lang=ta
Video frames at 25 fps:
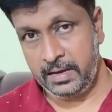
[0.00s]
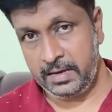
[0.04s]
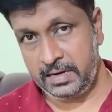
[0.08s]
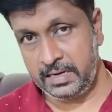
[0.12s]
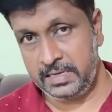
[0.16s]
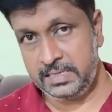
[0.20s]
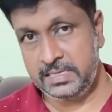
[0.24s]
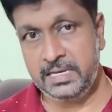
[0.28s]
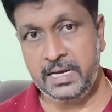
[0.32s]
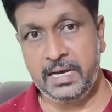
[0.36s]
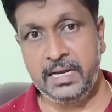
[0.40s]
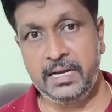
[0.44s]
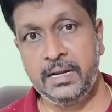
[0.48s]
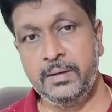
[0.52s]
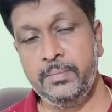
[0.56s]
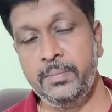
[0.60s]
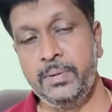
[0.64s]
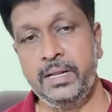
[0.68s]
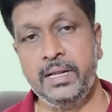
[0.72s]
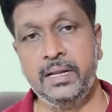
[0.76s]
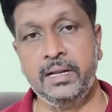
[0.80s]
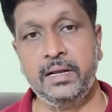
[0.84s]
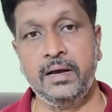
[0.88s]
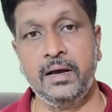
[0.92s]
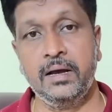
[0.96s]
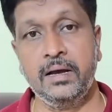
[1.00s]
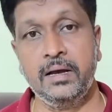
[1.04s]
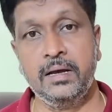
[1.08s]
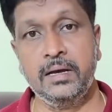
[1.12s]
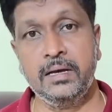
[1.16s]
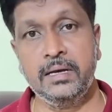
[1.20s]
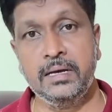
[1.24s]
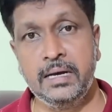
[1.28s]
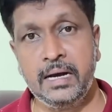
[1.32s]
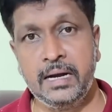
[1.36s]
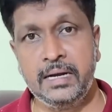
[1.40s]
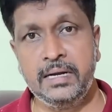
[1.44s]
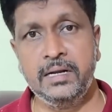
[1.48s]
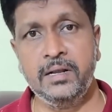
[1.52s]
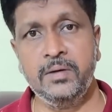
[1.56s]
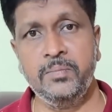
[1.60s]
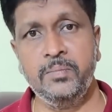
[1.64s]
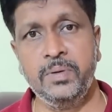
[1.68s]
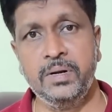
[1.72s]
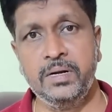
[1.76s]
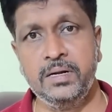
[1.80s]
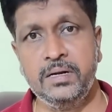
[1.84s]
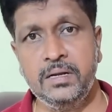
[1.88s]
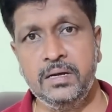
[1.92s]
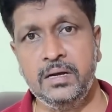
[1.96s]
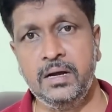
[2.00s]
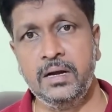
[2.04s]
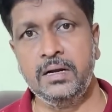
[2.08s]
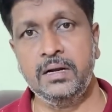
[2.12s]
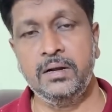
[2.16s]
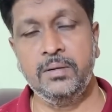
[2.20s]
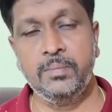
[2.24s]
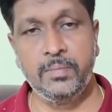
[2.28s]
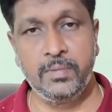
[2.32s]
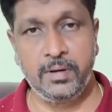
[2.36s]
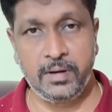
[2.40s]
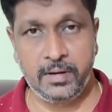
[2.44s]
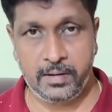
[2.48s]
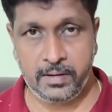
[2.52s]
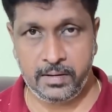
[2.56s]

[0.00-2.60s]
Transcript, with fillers: ரஷ்யா என்ன பண்ணியிருக்காங்க கண்டம் விட்டு கண்டம்